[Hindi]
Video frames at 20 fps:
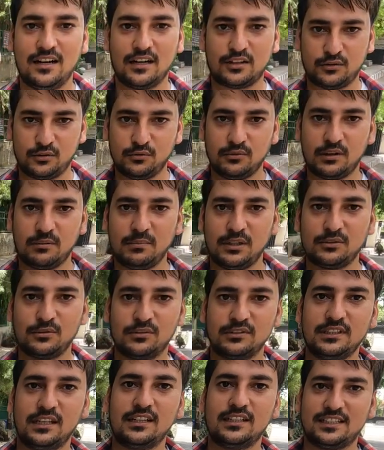अक्टूबर में
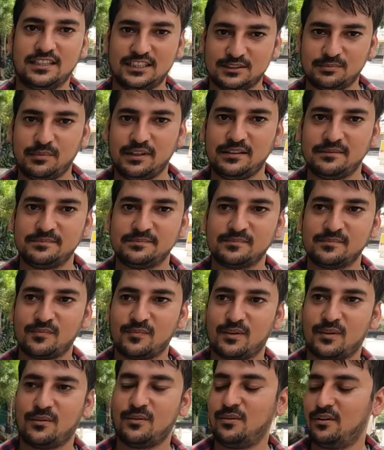इक्कीस में
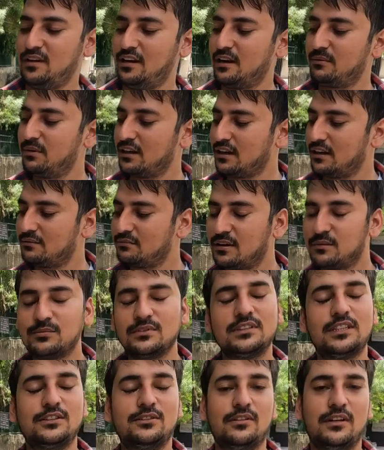और लगभग लगभग
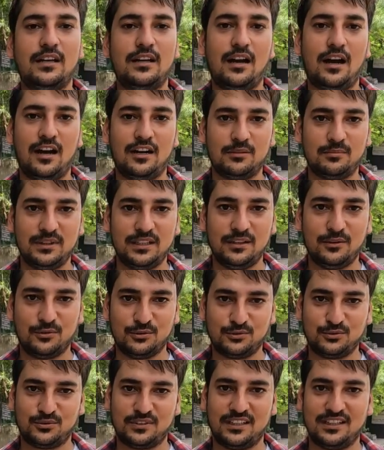मुझे जो है आठ महीने
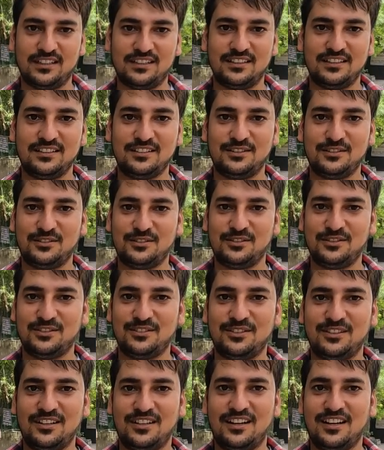हो चुके हैं आठ
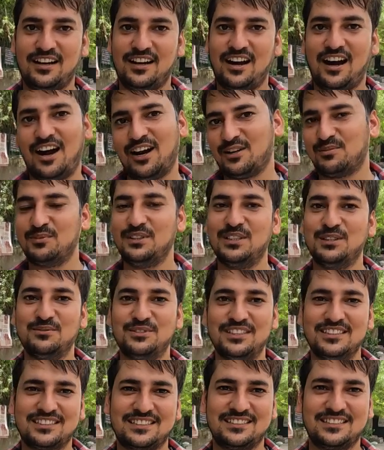महीने हो चुके हैं आठ महीने
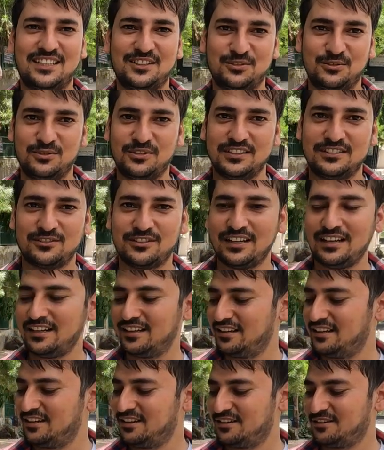मुझे इसके साथ हो चुके
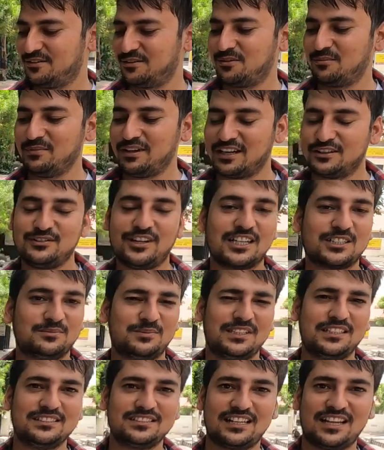हैं और मेरा जो
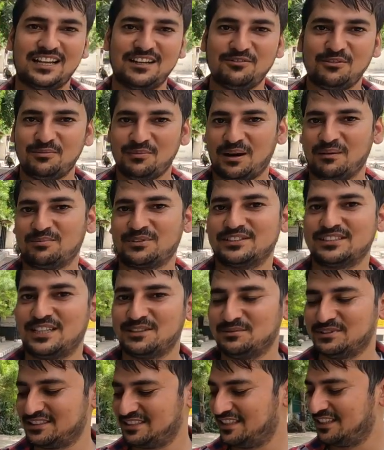एक्सपीरियंस रहा है वो मैं आपके
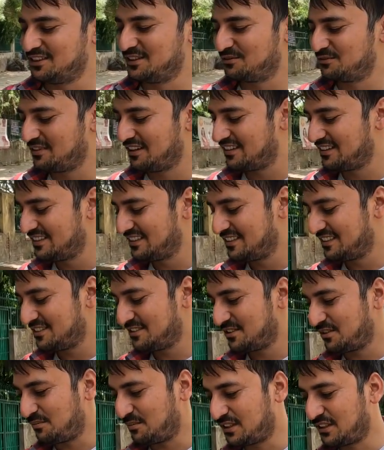साथ में शेयर करूँगा
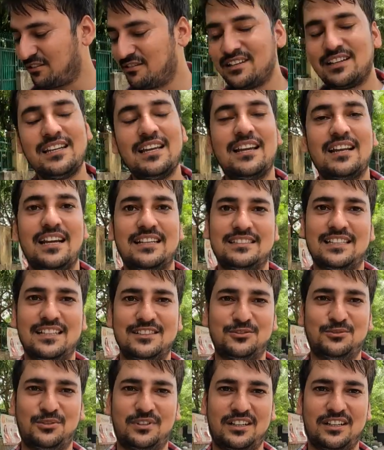और बताऊँगा कि ये
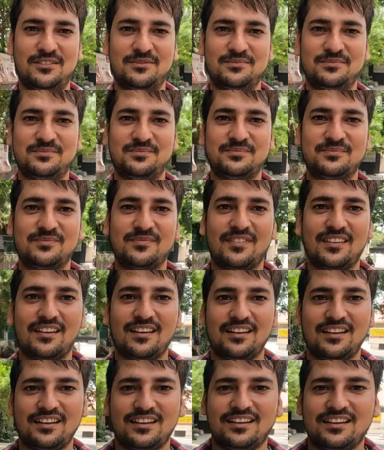कैसा स्कूटर है
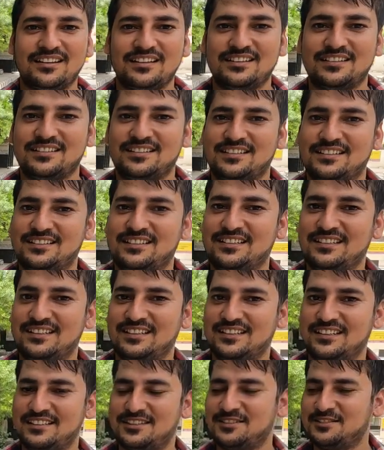बिल्कुल तो सबसे